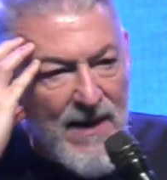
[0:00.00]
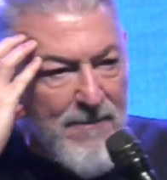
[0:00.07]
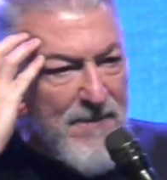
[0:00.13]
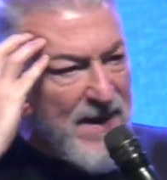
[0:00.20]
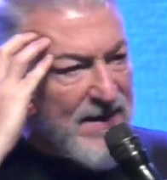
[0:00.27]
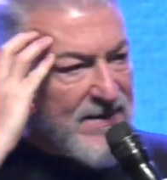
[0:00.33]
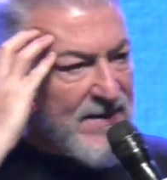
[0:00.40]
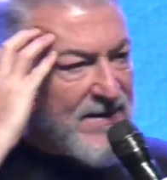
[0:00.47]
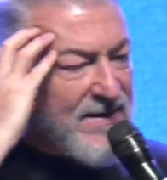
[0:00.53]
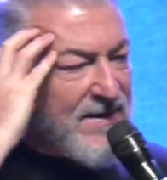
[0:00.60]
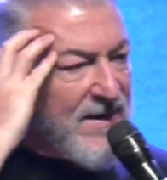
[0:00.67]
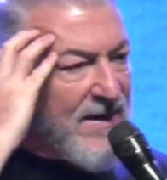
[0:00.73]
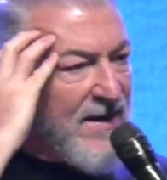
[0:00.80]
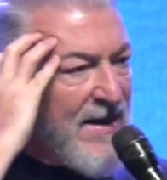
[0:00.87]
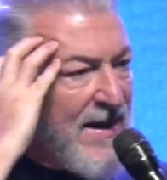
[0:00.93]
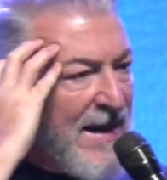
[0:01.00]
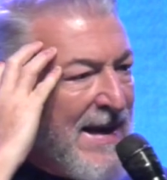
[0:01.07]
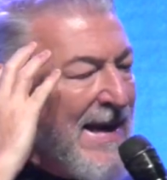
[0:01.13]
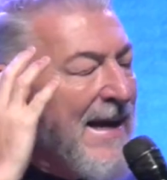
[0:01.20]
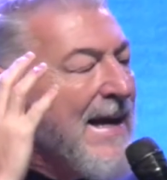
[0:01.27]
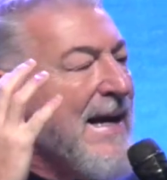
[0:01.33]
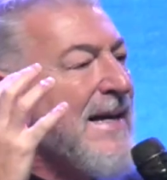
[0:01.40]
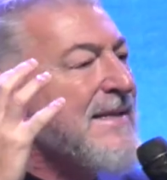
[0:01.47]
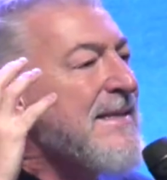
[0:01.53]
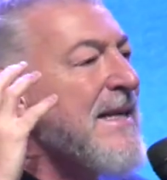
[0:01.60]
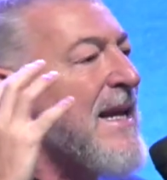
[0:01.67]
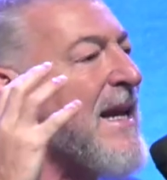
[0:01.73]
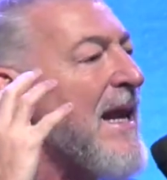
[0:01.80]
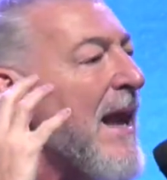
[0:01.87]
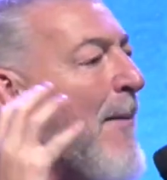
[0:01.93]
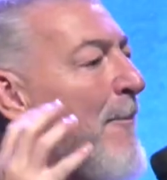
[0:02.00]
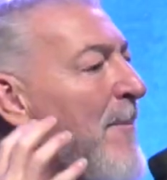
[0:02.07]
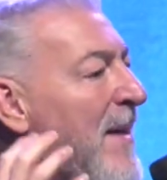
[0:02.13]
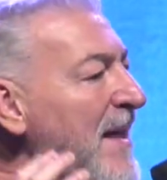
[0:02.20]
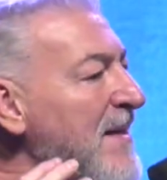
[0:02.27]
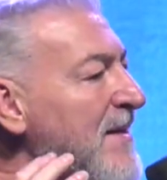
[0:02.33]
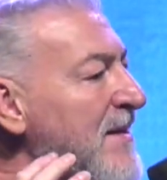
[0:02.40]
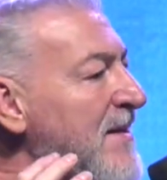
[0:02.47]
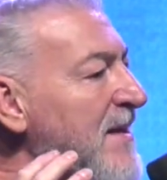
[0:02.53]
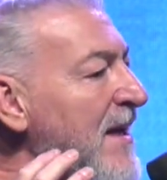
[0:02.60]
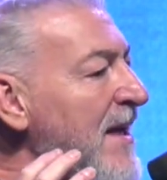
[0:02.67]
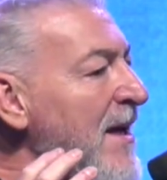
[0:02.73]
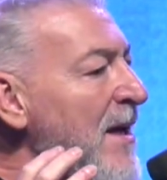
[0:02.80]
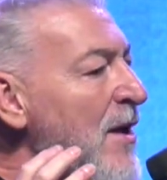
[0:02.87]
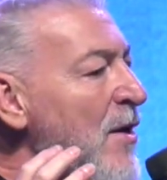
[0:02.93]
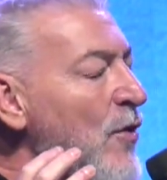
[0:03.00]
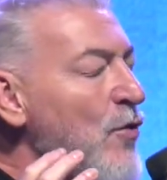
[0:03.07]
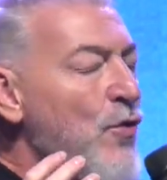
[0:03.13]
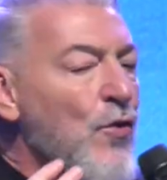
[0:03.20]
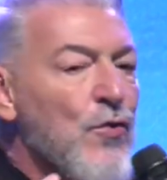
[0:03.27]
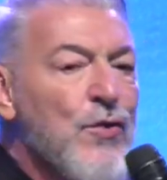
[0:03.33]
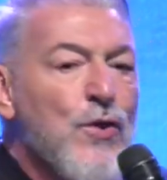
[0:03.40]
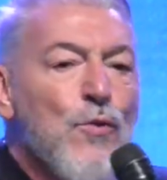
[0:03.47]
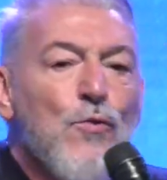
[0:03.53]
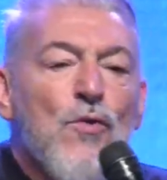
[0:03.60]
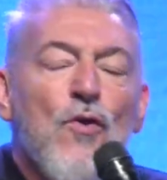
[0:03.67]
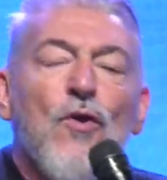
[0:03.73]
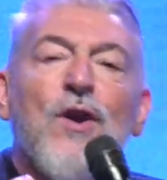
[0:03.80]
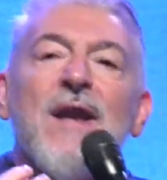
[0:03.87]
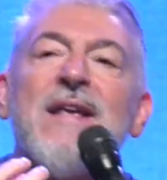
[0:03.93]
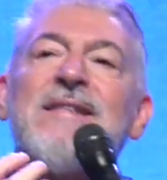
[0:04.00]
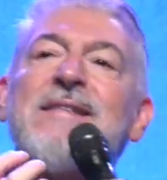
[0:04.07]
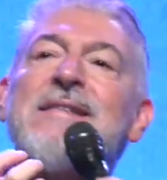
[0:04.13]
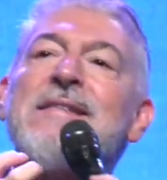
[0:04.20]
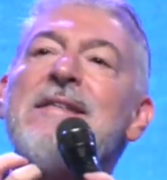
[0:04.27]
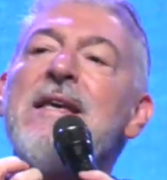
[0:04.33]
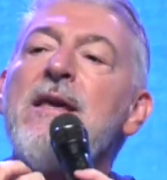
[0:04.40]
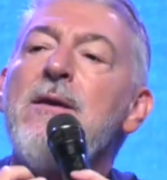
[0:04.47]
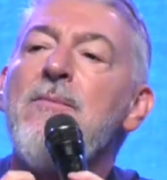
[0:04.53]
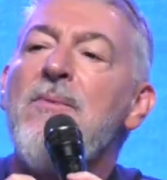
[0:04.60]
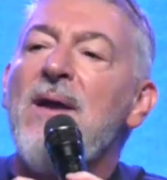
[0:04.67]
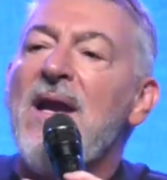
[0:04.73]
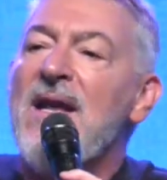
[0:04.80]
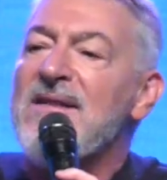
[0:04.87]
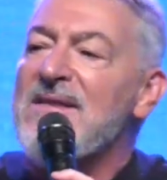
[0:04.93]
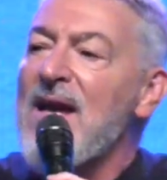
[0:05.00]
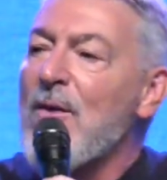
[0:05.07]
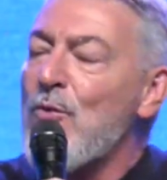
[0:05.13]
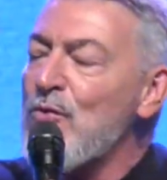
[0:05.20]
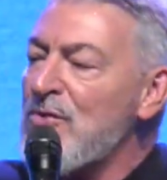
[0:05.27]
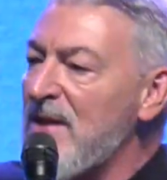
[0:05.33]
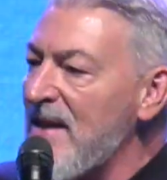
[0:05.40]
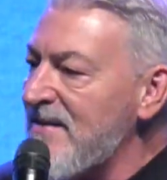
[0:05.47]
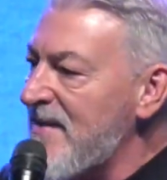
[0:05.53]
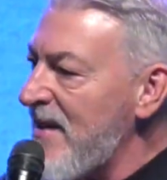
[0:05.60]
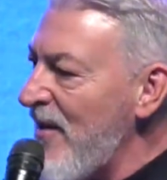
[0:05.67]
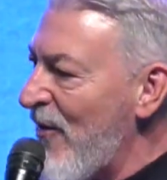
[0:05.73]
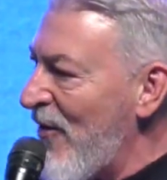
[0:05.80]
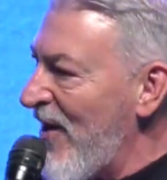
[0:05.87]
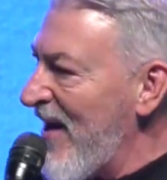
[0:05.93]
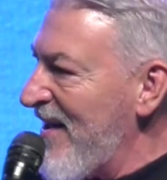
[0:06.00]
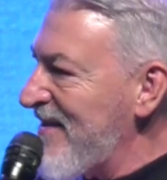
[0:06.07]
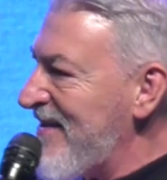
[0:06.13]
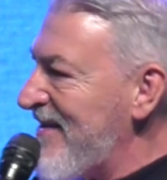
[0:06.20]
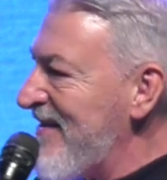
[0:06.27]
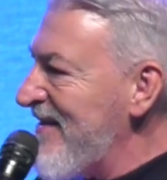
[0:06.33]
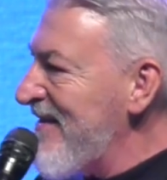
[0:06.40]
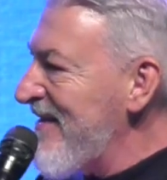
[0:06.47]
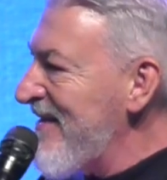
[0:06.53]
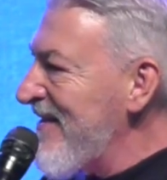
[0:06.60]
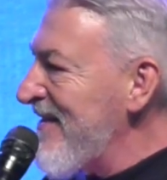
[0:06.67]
y de la mente. Es en la mente donde uno recibe las acusaciones.